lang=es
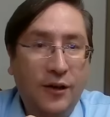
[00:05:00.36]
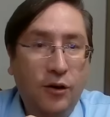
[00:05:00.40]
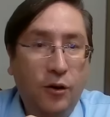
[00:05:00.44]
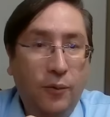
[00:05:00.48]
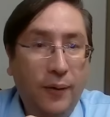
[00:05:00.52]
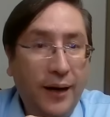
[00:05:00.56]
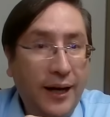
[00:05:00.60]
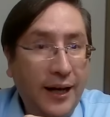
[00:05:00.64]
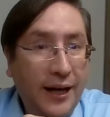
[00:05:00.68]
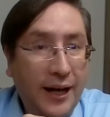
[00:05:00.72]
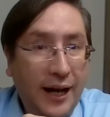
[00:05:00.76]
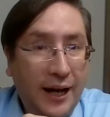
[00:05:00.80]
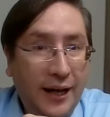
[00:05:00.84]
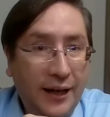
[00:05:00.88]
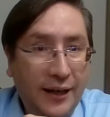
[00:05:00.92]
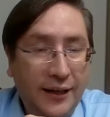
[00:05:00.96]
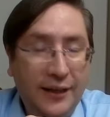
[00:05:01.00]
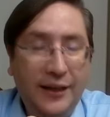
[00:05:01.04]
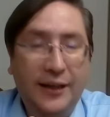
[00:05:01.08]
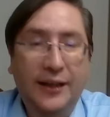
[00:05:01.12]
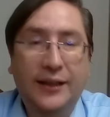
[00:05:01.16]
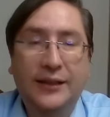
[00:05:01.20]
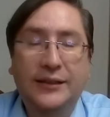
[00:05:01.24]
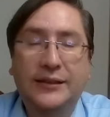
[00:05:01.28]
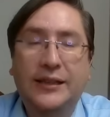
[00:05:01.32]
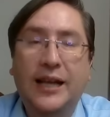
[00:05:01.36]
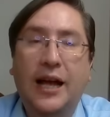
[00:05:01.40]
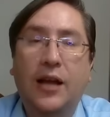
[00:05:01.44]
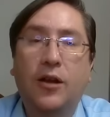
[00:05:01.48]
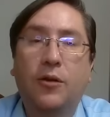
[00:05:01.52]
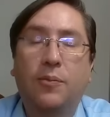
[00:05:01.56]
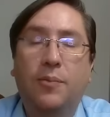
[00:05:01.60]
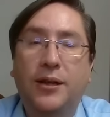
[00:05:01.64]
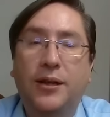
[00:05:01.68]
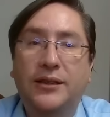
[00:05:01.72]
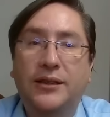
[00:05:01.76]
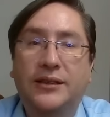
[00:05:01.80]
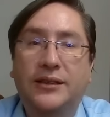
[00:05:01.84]
novela en el
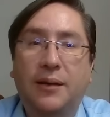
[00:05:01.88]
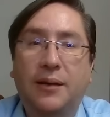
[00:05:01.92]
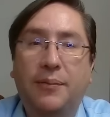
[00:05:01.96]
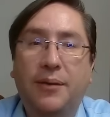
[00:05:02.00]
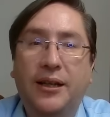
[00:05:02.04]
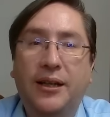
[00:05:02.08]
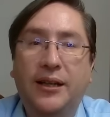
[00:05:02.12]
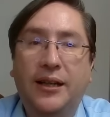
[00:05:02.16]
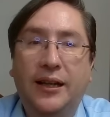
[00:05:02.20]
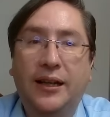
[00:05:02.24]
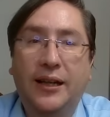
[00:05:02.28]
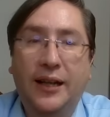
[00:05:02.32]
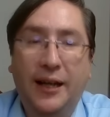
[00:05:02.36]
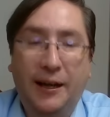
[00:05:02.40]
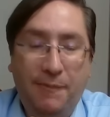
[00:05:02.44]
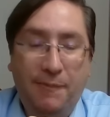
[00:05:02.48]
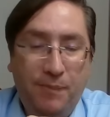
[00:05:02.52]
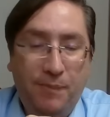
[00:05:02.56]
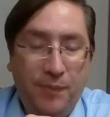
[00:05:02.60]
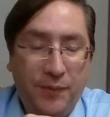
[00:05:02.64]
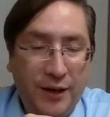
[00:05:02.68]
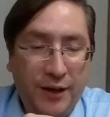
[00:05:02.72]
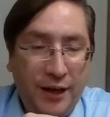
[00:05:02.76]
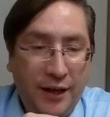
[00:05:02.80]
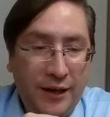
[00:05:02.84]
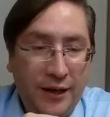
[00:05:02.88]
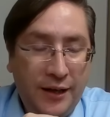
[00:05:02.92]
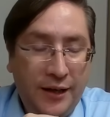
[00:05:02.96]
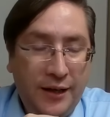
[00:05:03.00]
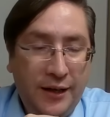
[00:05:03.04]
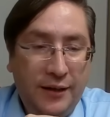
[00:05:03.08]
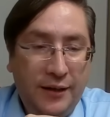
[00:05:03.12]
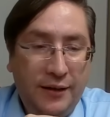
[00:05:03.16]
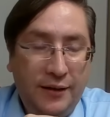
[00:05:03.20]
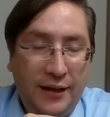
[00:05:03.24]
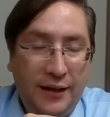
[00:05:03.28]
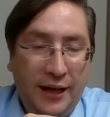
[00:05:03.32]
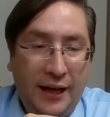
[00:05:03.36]
estado precisamente de,
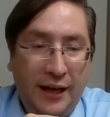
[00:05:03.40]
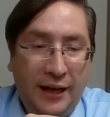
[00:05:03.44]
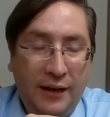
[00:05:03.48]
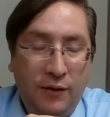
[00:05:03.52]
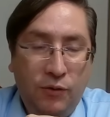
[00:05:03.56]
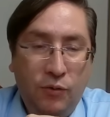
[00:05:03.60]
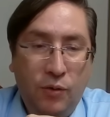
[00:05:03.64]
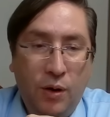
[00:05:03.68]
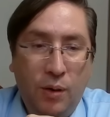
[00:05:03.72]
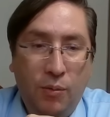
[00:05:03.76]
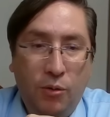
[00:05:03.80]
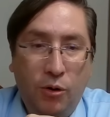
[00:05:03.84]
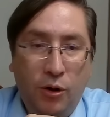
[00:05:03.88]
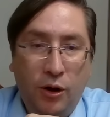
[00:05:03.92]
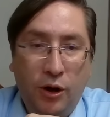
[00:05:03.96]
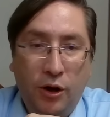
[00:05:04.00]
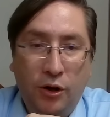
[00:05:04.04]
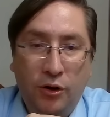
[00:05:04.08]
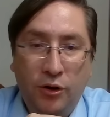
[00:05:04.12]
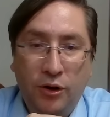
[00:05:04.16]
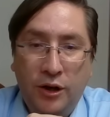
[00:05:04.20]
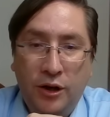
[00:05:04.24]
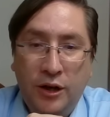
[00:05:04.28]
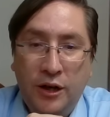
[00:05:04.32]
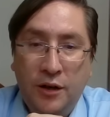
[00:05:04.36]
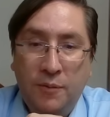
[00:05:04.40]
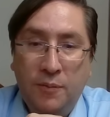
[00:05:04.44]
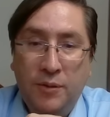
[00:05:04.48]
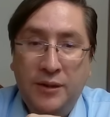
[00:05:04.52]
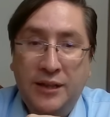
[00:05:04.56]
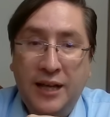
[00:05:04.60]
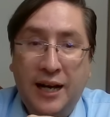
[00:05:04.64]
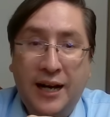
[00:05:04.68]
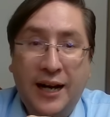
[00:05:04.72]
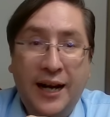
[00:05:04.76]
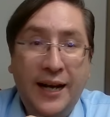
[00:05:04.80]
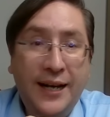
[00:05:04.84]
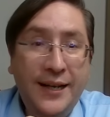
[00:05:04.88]
de Nuevo León.
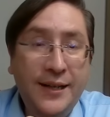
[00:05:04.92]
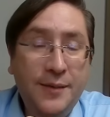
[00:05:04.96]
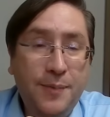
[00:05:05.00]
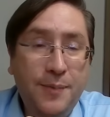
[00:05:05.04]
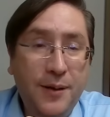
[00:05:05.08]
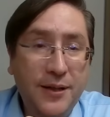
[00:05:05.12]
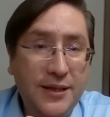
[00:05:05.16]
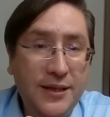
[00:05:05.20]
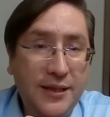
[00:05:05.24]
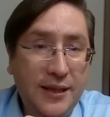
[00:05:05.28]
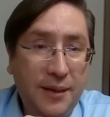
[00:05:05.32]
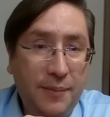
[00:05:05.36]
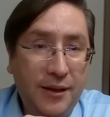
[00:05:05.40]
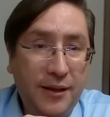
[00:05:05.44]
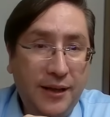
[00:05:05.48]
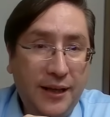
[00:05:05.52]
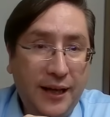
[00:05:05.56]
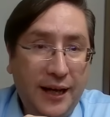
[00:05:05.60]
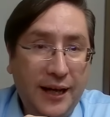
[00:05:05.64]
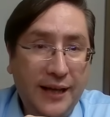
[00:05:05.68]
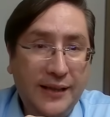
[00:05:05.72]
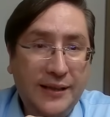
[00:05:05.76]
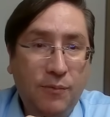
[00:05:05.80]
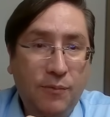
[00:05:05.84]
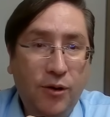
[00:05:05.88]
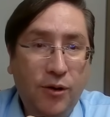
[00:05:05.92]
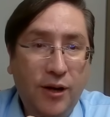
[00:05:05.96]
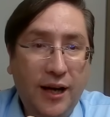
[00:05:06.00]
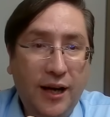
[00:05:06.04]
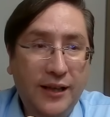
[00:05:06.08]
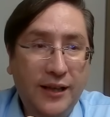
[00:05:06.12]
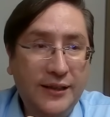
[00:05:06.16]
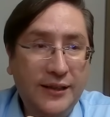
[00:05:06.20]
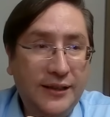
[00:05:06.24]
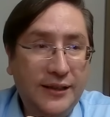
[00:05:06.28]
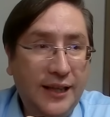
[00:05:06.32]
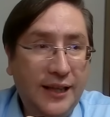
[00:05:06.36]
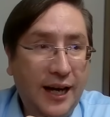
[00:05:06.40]
Pues a raíz precisamente que Samuel
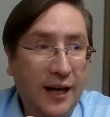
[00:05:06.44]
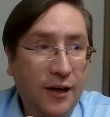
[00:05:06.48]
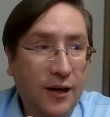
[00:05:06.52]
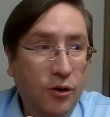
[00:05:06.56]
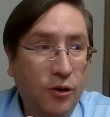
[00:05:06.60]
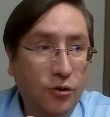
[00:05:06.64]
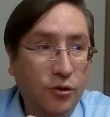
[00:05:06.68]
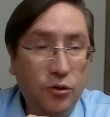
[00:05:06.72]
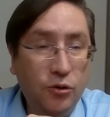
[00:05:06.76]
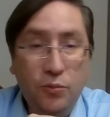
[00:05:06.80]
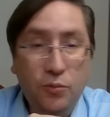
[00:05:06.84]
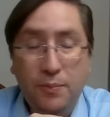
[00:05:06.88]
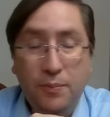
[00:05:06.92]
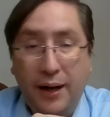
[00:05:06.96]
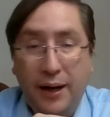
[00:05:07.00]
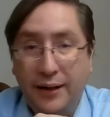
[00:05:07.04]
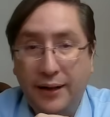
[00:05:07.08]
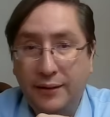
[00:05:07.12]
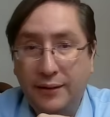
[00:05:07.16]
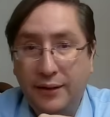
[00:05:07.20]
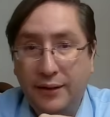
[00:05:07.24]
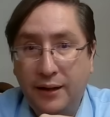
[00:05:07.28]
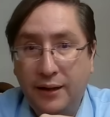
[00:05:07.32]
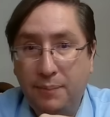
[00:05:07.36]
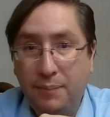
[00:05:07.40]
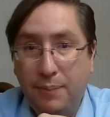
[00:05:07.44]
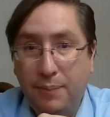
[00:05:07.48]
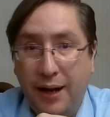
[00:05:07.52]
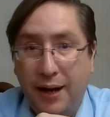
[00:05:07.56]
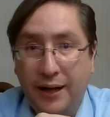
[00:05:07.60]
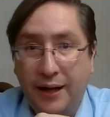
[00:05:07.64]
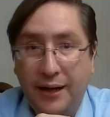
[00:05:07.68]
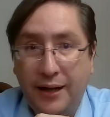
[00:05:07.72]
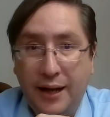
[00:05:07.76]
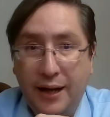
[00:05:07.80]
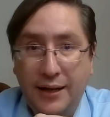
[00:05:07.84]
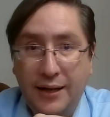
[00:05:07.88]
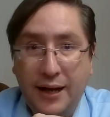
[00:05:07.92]
García lo tumban, el
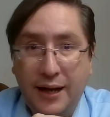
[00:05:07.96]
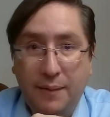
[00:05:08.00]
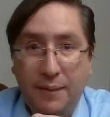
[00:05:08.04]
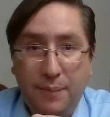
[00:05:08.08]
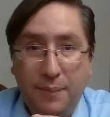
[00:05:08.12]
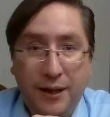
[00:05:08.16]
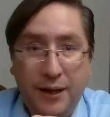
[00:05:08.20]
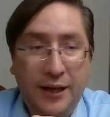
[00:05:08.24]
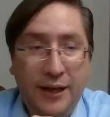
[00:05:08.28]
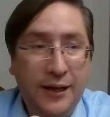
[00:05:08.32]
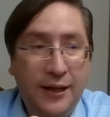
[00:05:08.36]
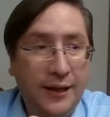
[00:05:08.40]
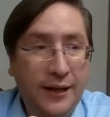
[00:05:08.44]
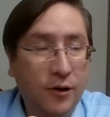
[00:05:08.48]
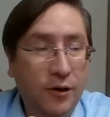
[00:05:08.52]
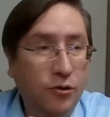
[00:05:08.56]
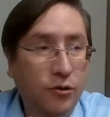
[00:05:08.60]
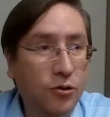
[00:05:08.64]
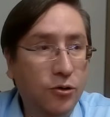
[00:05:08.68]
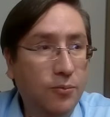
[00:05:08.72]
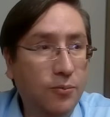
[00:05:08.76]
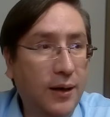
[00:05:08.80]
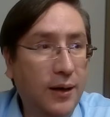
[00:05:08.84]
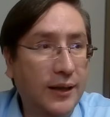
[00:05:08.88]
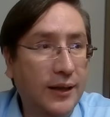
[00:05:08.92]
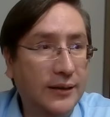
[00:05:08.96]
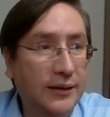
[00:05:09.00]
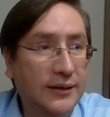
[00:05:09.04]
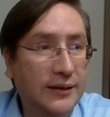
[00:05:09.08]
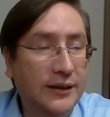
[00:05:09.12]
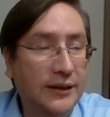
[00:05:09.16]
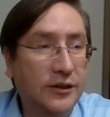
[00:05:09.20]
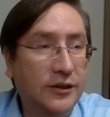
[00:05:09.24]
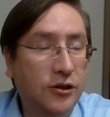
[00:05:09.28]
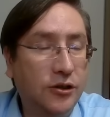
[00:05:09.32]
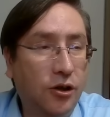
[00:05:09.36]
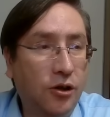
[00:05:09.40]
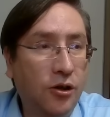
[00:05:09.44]
PAN y el PRI, y lo tumban,
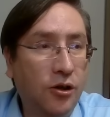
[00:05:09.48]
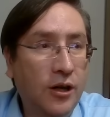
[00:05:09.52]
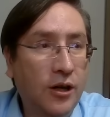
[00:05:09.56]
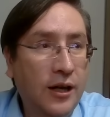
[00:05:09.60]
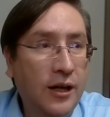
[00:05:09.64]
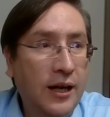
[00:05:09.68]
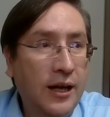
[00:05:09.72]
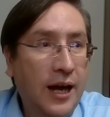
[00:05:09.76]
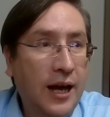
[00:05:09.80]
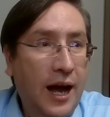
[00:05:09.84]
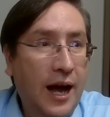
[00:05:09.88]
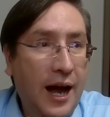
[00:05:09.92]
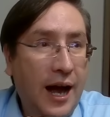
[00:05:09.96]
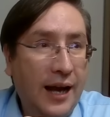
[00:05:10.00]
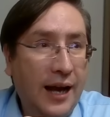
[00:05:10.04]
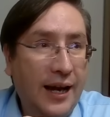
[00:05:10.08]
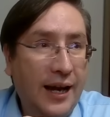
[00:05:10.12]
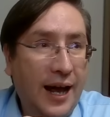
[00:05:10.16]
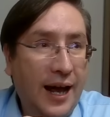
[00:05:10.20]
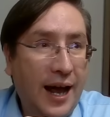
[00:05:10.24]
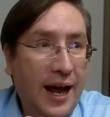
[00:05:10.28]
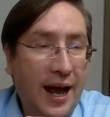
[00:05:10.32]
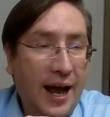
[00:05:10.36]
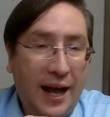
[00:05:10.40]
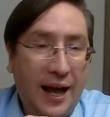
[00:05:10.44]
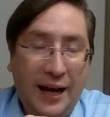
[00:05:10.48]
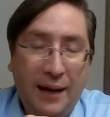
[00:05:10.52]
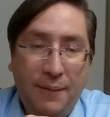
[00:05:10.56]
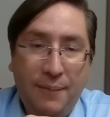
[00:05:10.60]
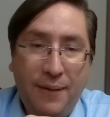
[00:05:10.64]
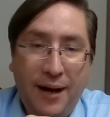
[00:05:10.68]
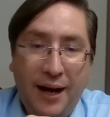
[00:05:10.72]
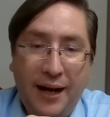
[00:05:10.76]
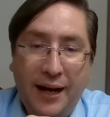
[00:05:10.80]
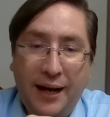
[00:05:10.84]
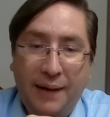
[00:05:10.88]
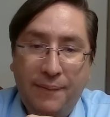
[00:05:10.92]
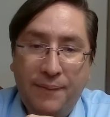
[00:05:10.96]
insisto, a la, a la
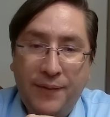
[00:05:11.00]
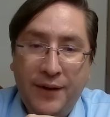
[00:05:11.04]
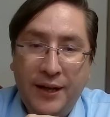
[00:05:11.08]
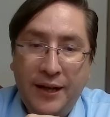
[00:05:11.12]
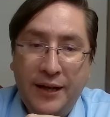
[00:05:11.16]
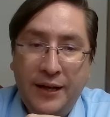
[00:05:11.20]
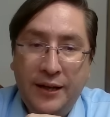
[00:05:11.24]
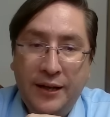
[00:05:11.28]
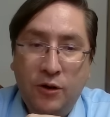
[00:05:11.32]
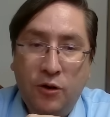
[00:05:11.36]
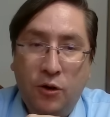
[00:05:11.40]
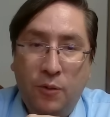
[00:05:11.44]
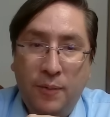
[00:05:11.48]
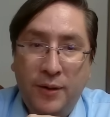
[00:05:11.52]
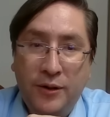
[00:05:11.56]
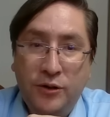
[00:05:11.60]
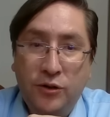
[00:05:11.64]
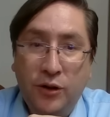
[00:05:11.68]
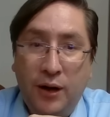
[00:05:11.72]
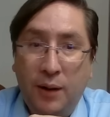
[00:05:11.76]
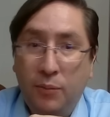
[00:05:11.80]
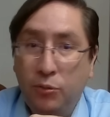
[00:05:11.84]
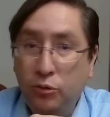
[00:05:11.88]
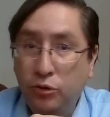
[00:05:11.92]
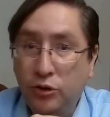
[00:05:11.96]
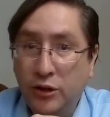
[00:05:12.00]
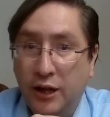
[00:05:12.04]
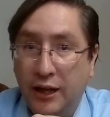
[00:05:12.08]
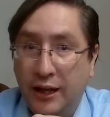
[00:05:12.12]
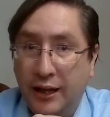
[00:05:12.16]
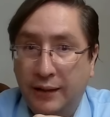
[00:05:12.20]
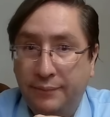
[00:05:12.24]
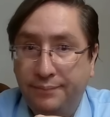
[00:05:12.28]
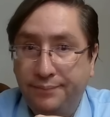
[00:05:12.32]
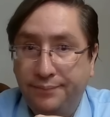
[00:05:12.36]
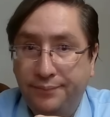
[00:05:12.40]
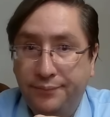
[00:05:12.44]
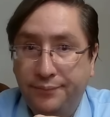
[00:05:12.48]
mala, comenzó la
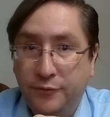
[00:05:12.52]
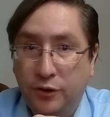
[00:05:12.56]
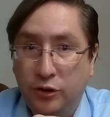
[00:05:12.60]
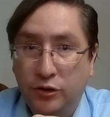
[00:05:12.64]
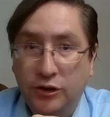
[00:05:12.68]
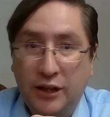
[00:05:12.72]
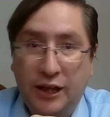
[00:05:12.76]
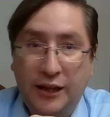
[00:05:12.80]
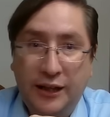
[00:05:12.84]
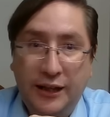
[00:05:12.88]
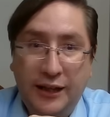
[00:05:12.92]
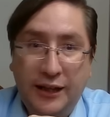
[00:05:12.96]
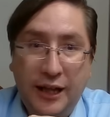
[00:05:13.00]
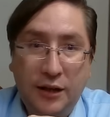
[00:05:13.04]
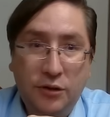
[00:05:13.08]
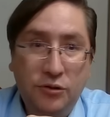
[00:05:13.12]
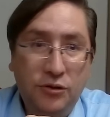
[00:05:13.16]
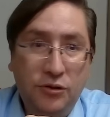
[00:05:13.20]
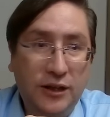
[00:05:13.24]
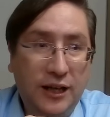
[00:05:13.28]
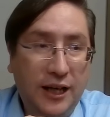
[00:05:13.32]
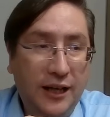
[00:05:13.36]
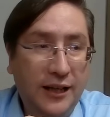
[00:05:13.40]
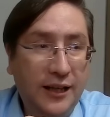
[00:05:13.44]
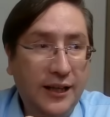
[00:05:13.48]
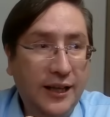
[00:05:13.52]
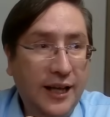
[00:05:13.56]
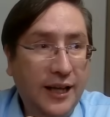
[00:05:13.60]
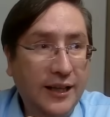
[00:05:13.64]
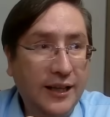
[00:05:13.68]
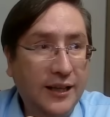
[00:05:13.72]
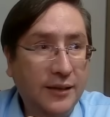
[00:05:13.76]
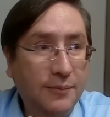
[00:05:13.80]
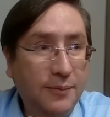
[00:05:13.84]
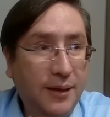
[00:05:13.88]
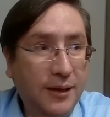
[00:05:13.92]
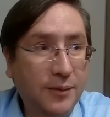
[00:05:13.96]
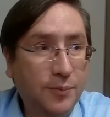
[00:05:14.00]
búsqueda. Los candidatos y
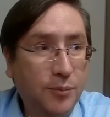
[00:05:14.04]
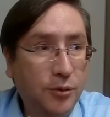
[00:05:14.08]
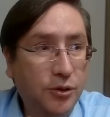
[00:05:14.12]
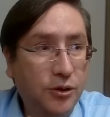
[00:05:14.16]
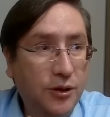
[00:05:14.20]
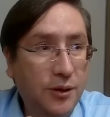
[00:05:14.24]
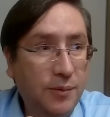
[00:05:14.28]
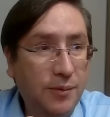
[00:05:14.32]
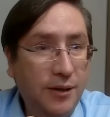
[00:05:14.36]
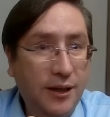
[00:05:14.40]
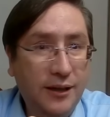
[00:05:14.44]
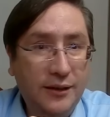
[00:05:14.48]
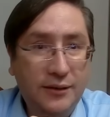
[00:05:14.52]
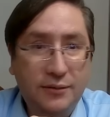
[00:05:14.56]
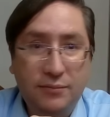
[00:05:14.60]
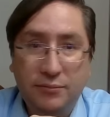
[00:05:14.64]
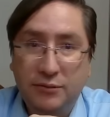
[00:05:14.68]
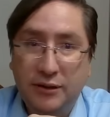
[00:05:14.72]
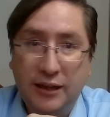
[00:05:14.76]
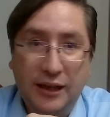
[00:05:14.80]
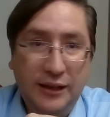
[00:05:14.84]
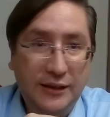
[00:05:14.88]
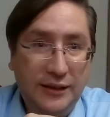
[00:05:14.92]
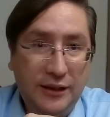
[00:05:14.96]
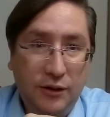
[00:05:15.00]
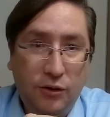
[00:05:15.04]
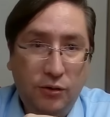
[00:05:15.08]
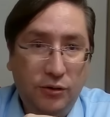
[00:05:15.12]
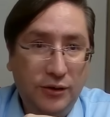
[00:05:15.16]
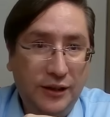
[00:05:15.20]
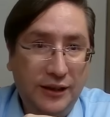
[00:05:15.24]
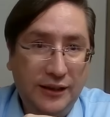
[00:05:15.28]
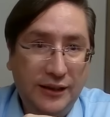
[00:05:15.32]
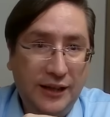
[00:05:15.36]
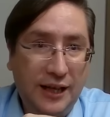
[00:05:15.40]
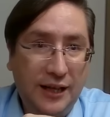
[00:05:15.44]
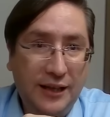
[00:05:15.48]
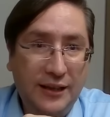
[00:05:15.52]
candidatas más posibles, les digo,
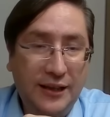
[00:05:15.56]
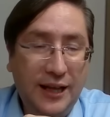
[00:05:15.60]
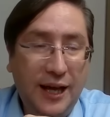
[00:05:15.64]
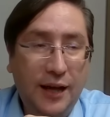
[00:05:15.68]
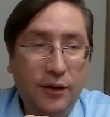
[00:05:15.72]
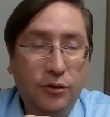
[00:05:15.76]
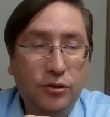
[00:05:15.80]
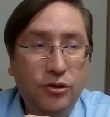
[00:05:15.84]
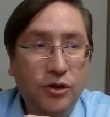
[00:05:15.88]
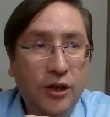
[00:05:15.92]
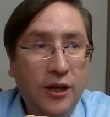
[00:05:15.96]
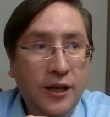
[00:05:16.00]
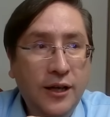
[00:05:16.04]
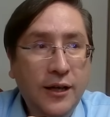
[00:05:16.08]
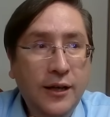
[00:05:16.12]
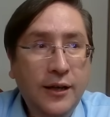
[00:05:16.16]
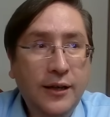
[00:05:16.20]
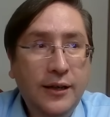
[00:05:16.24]
descartados.